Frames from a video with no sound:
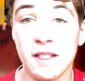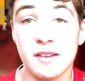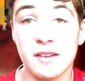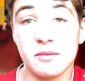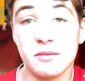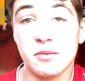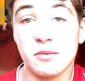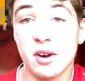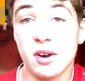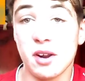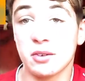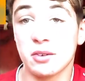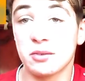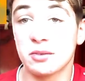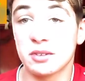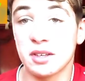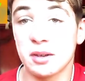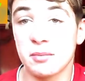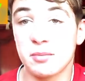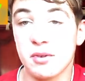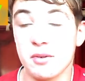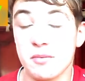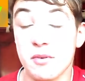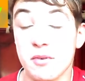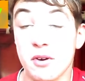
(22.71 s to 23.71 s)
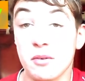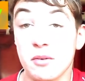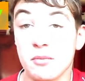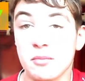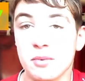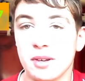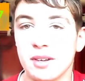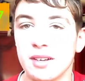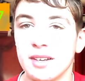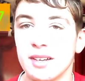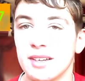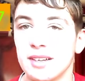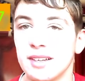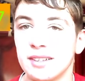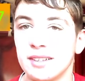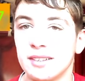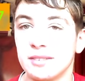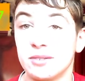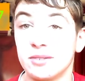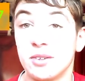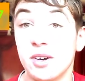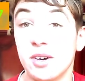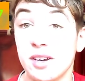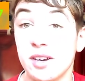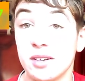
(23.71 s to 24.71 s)
voilà tout simplement, ben
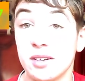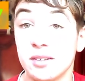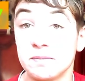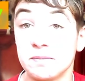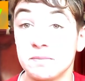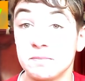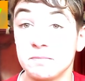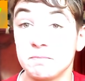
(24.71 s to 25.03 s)
voilà.